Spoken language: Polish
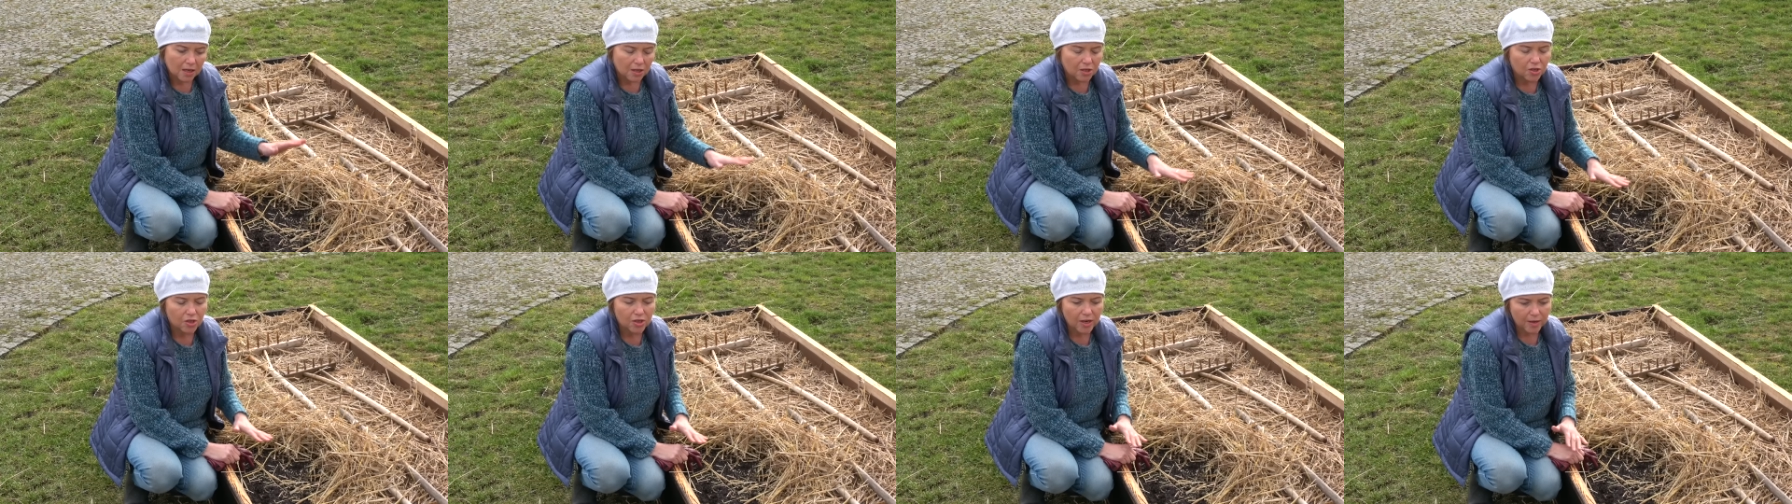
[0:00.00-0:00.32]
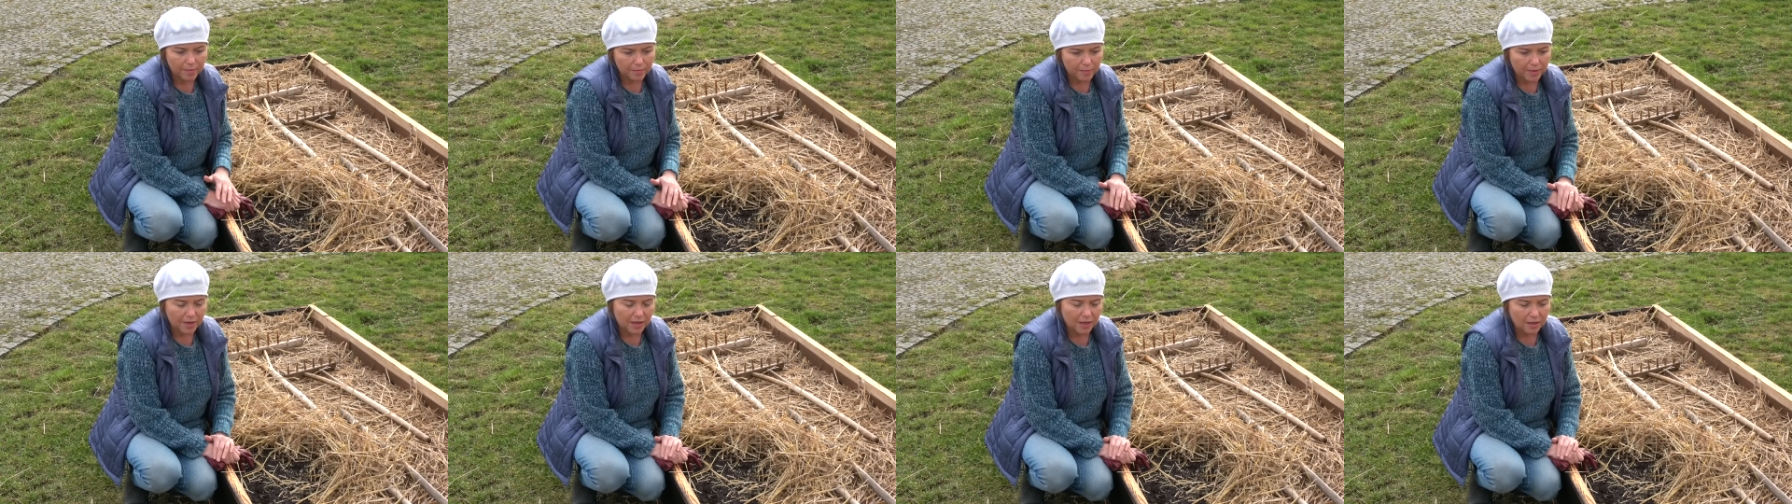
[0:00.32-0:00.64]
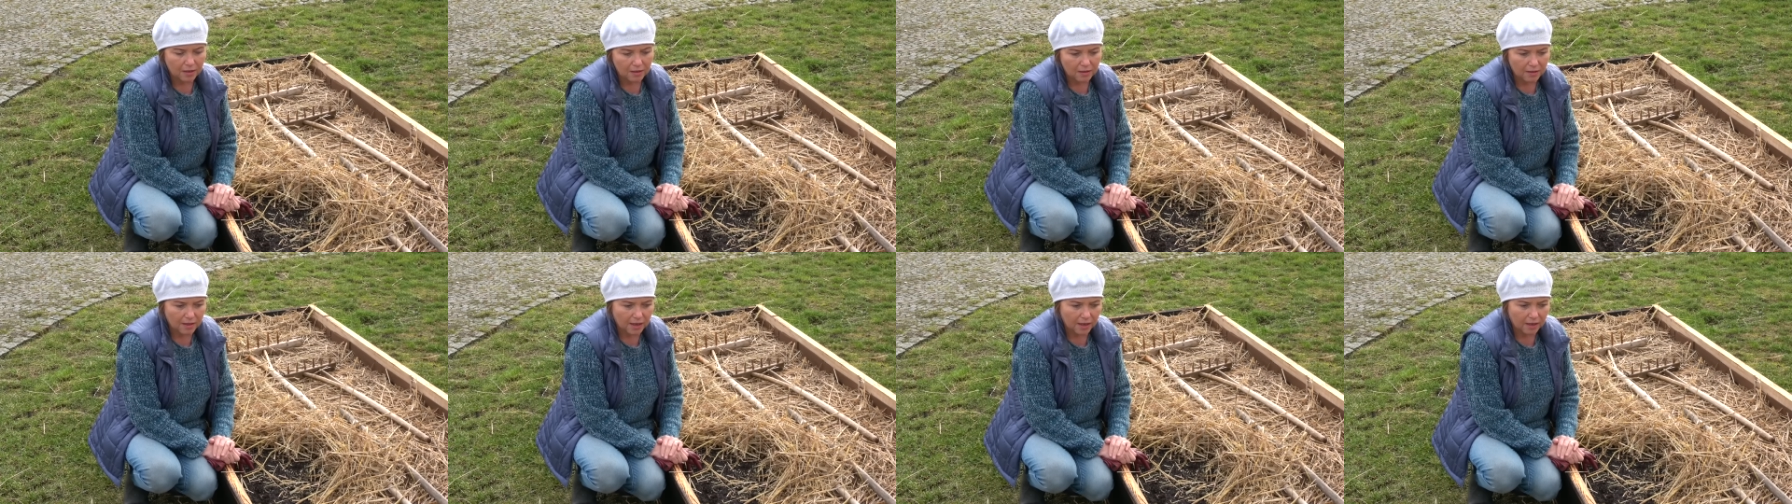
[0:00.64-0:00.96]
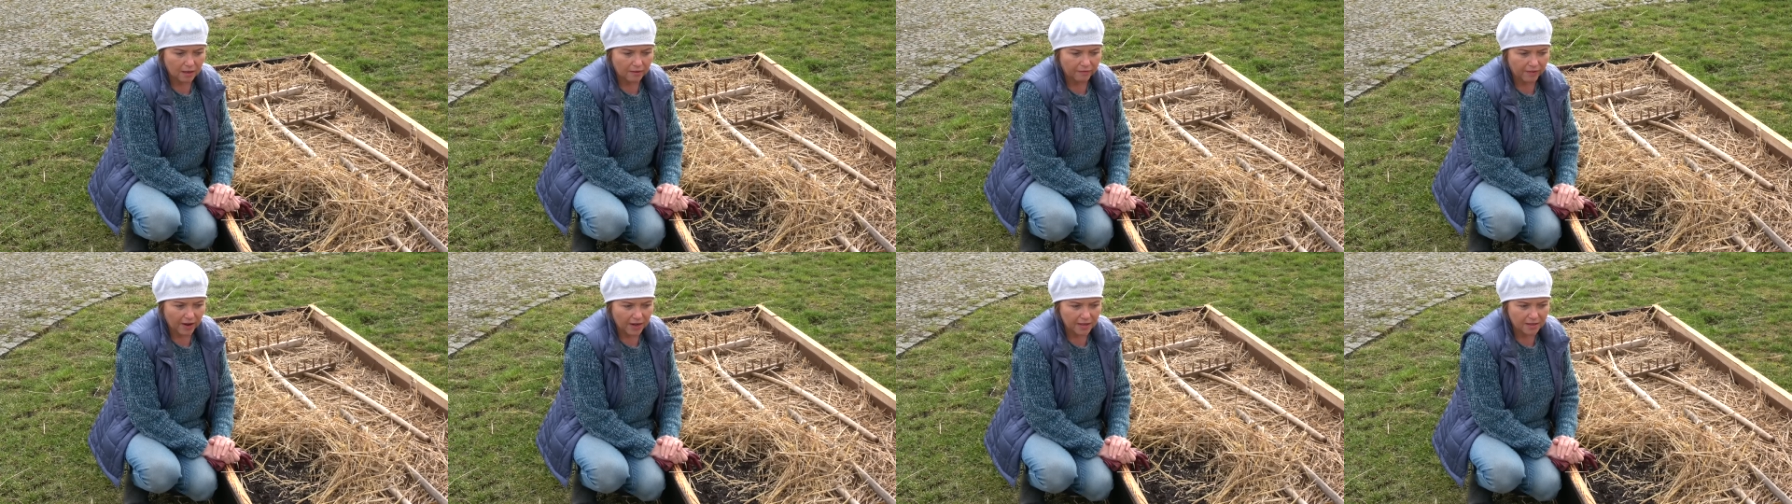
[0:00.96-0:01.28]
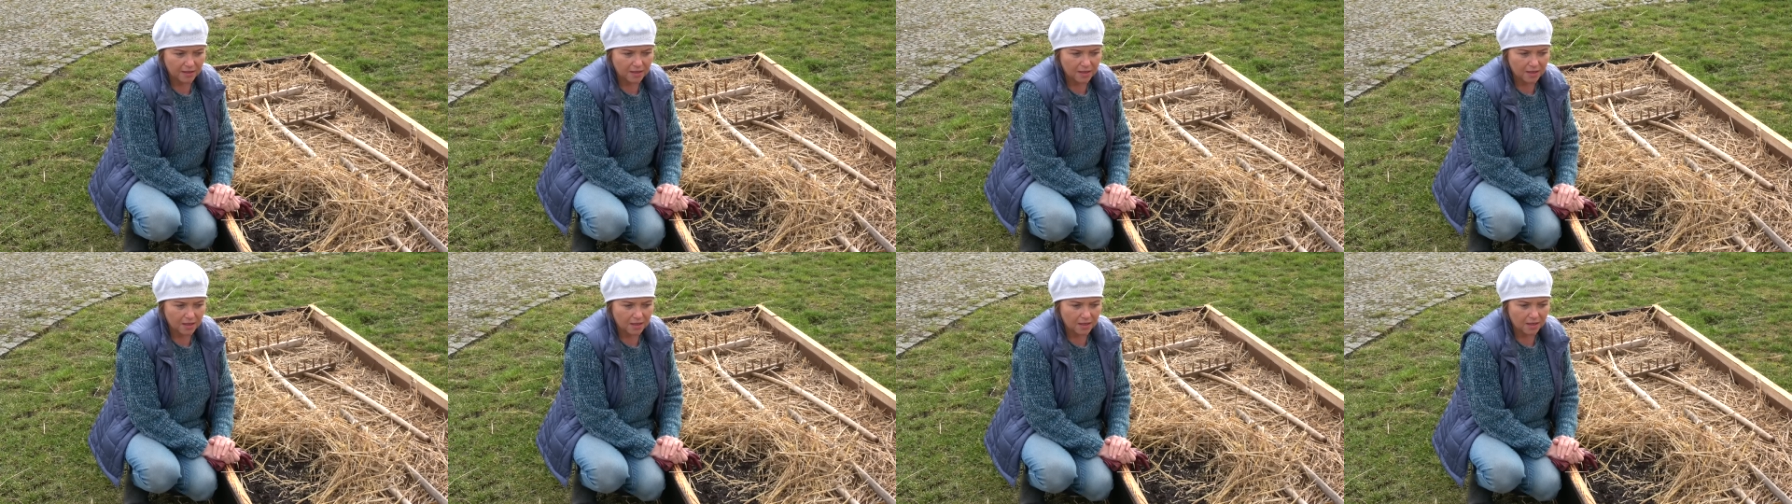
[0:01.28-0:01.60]
żeby te
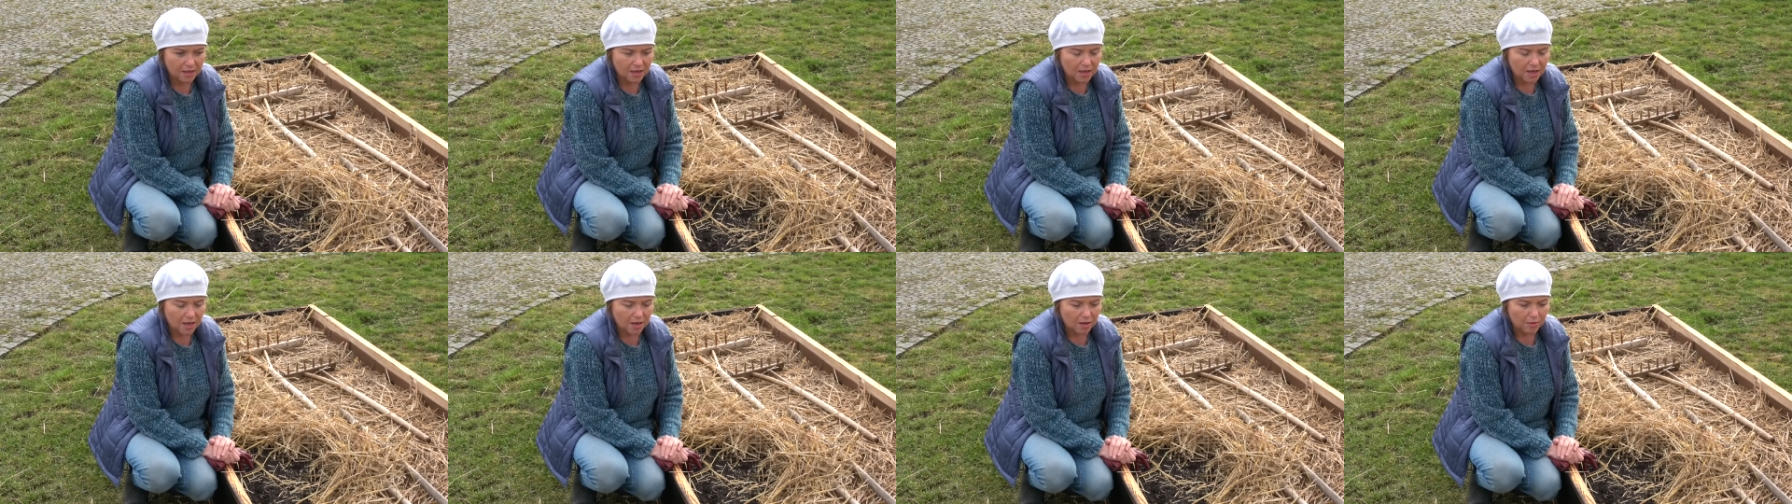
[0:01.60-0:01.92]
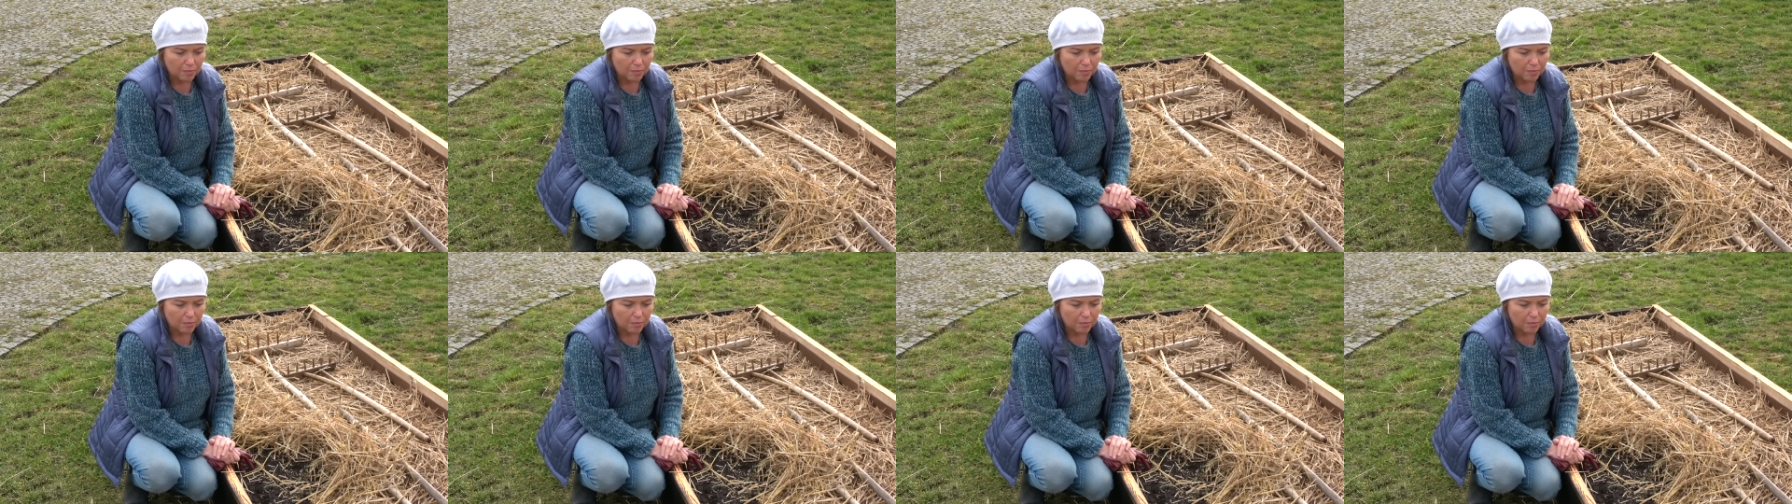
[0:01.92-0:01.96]
chwasty